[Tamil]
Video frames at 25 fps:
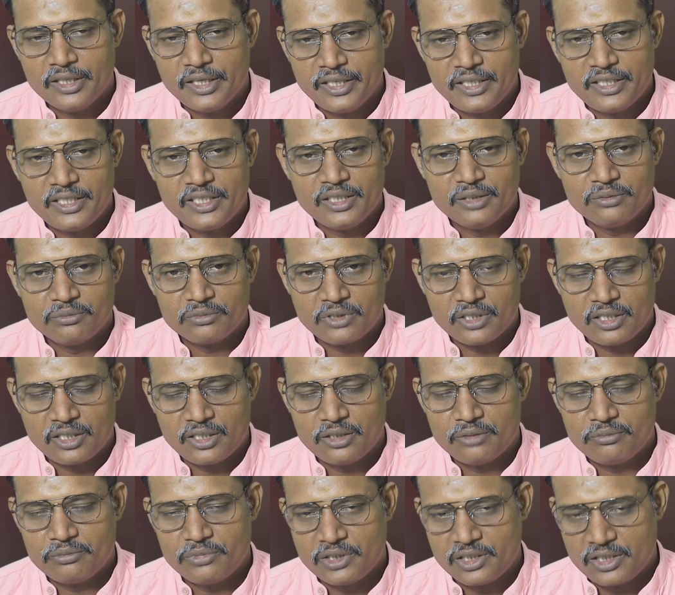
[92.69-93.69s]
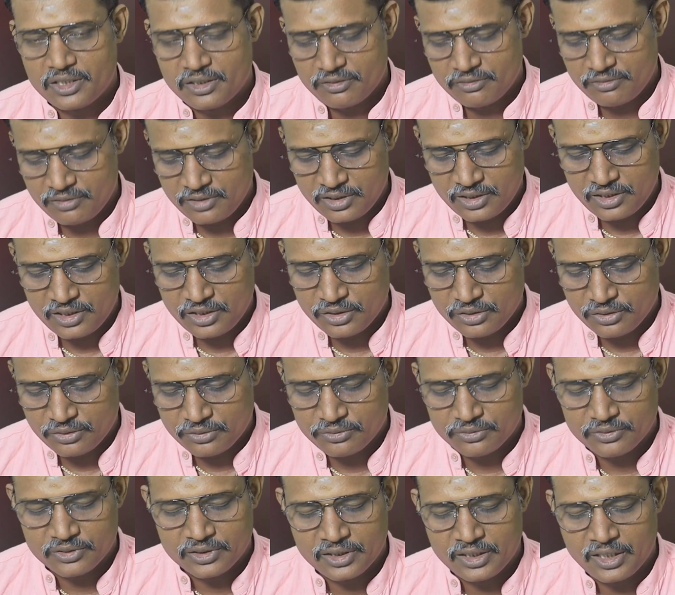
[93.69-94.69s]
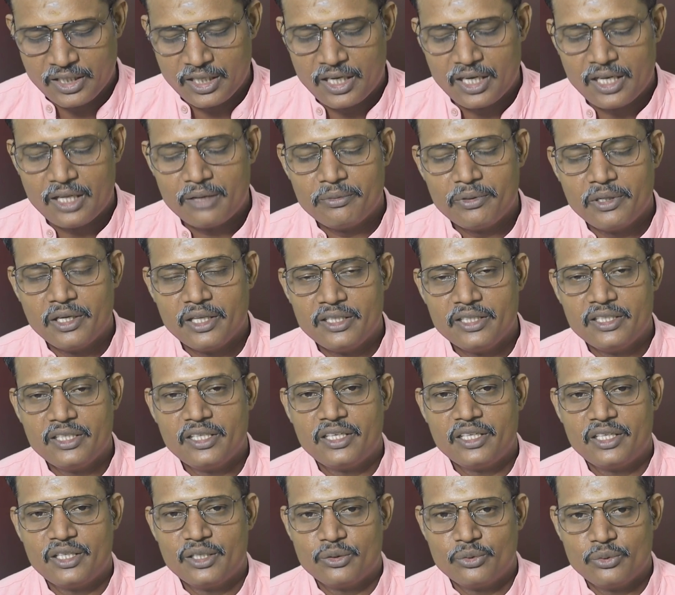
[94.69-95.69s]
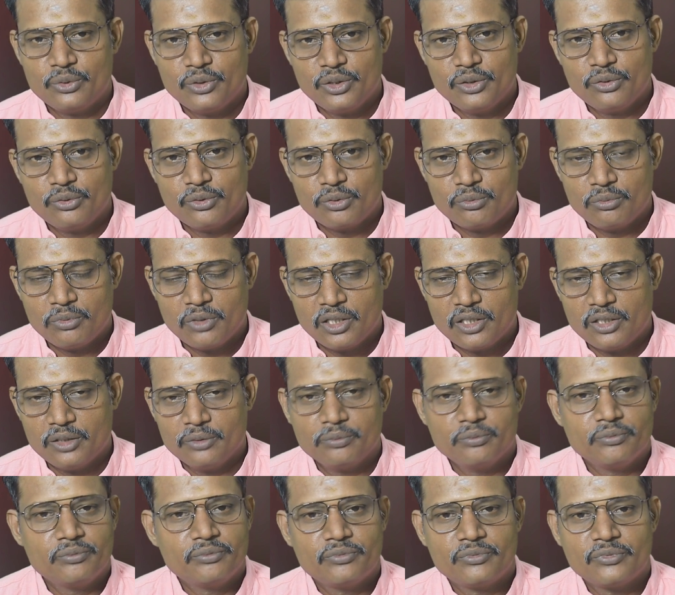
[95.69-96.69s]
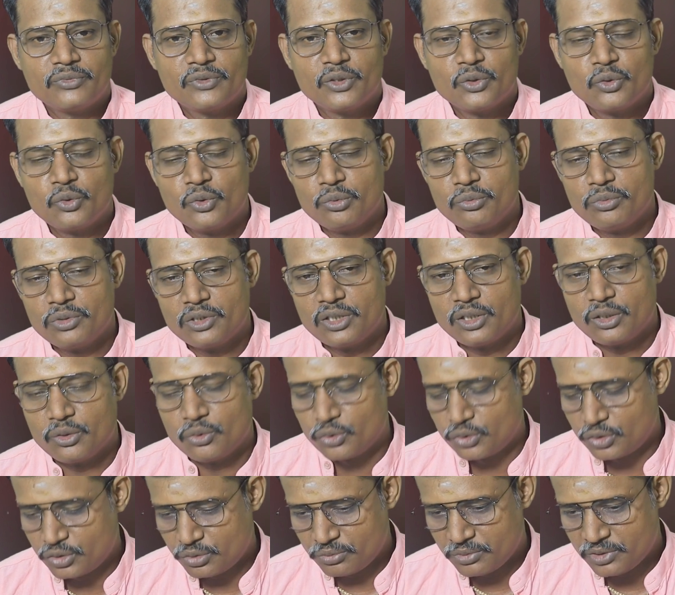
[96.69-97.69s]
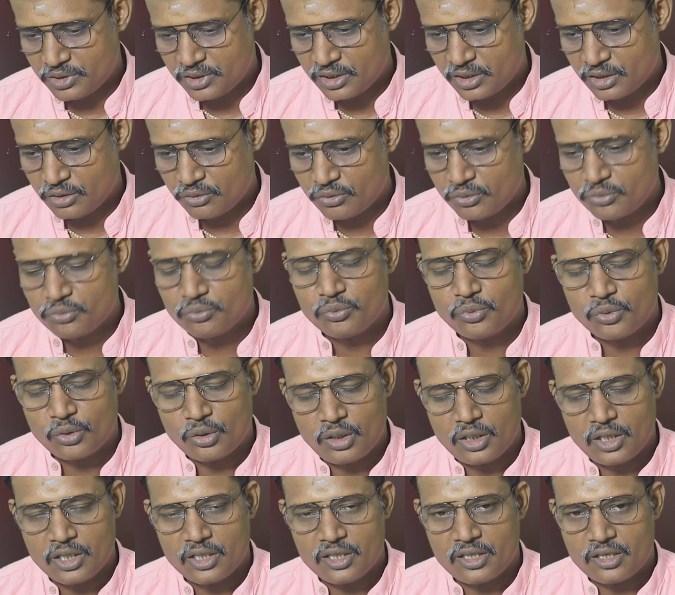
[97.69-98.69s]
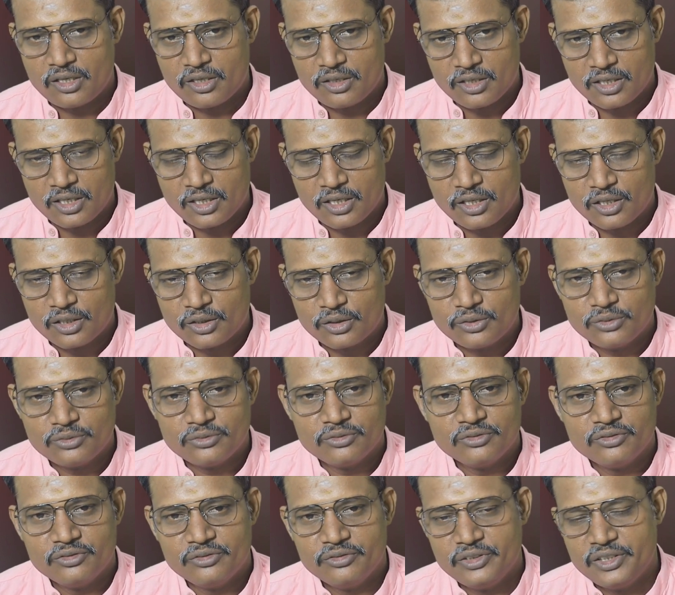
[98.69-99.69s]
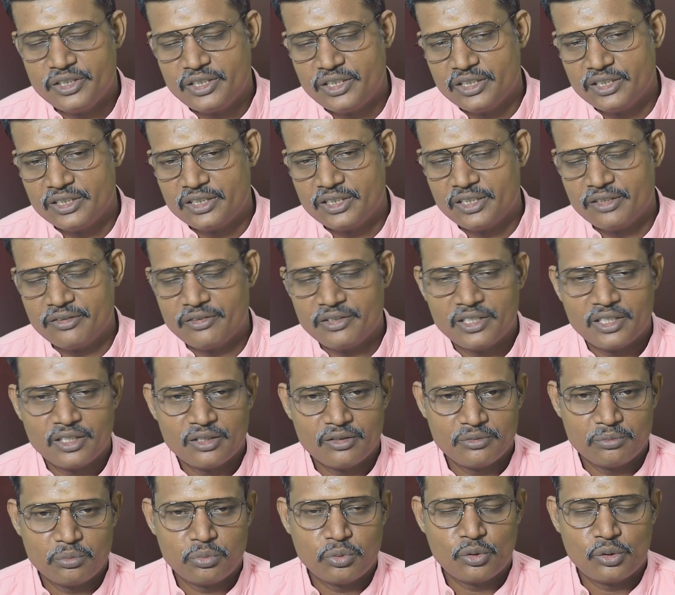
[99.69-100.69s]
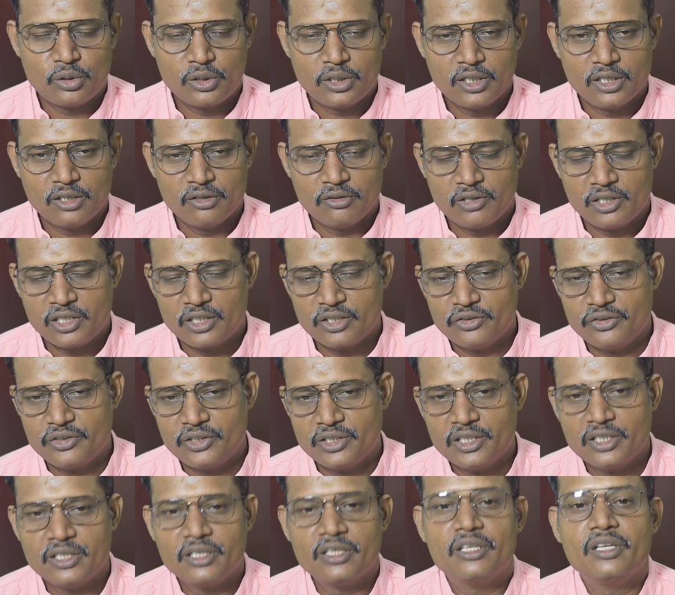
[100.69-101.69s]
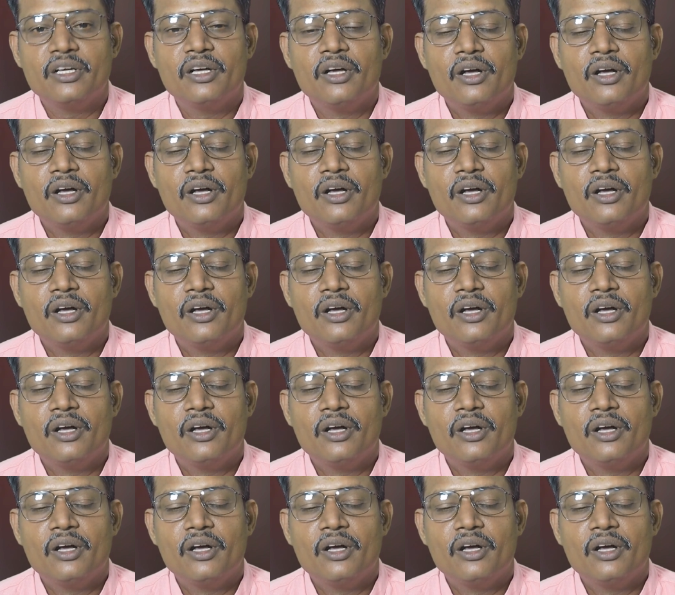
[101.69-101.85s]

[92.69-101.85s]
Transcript: தைரியம் தன்னம்பிக்கை வீரியம் இது எல்லாமே அதிகரிக்கக்கூடிய ஒரு மாதம் குடும்பத்தில் ஒற்றுமை நிலவும் பொருளாதாரம் நல்லாயிருக்கும் வீட்டுக்கு தேவையான பொருட்களை வாங்குவீங்க